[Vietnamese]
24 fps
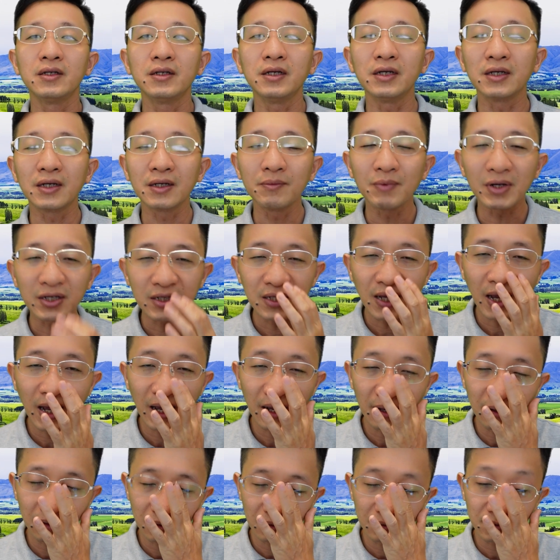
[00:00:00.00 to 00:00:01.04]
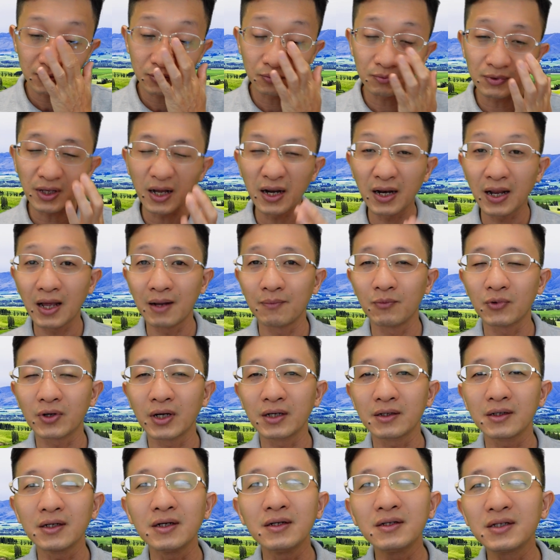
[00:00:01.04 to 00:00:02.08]
thì cái massage chúng ta làm một
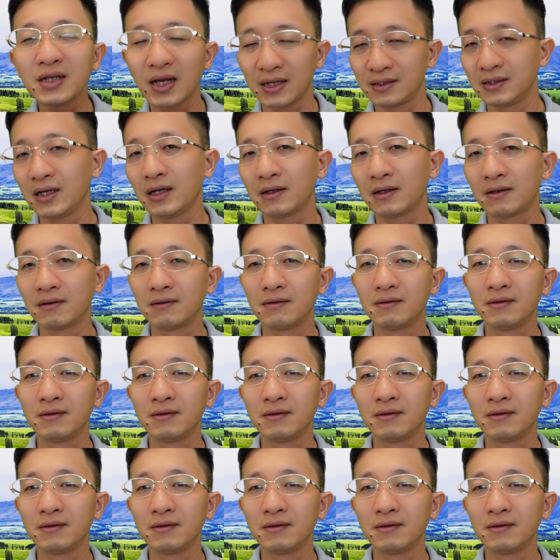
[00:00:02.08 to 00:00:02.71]
cách đơn giản nhất